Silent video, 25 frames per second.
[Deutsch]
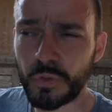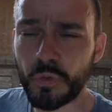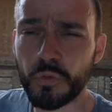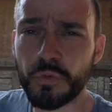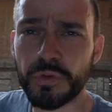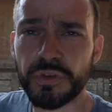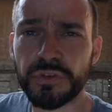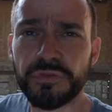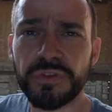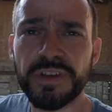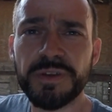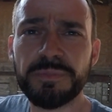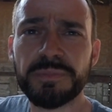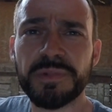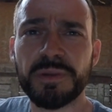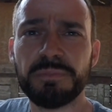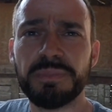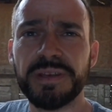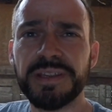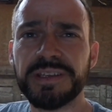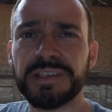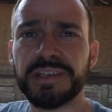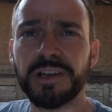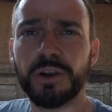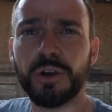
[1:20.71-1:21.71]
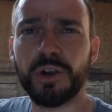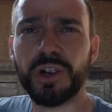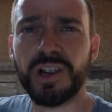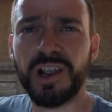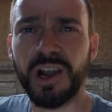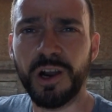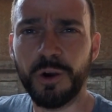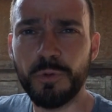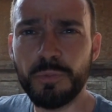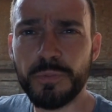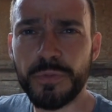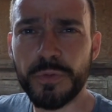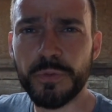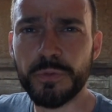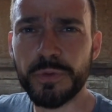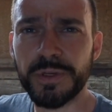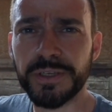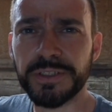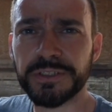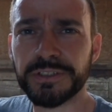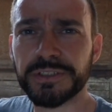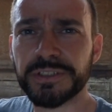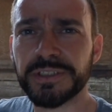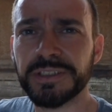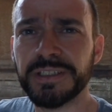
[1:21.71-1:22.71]
Und ich finde, man blickt auch kaum
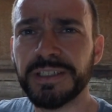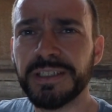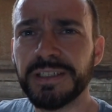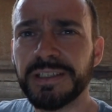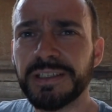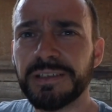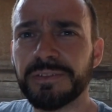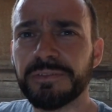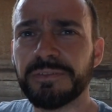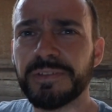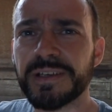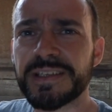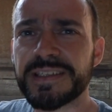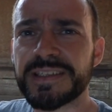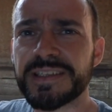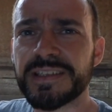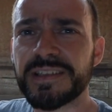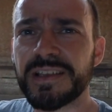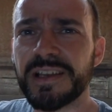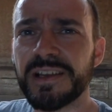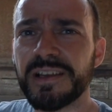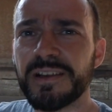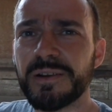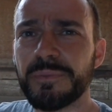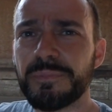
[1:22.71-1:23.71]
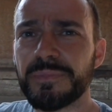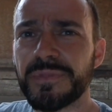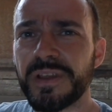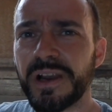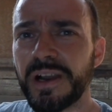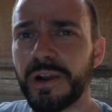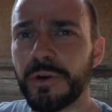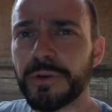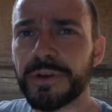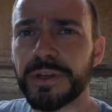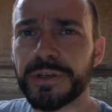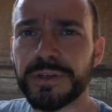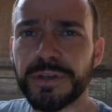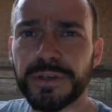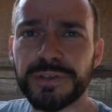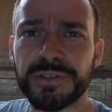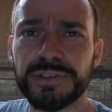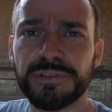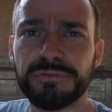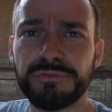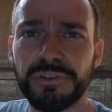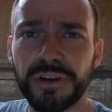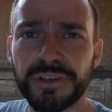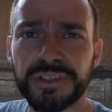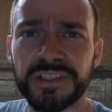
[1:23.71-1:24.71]
durch, was ähm, da oder dort
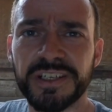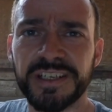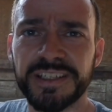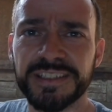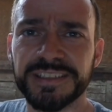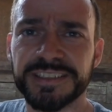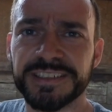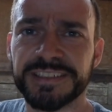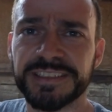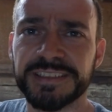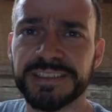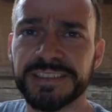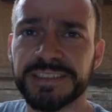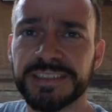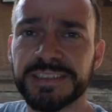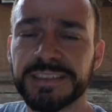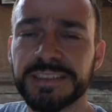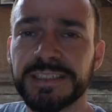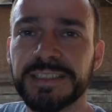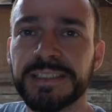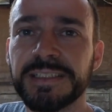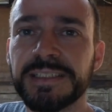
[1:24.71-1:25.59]
die Vorteile sind.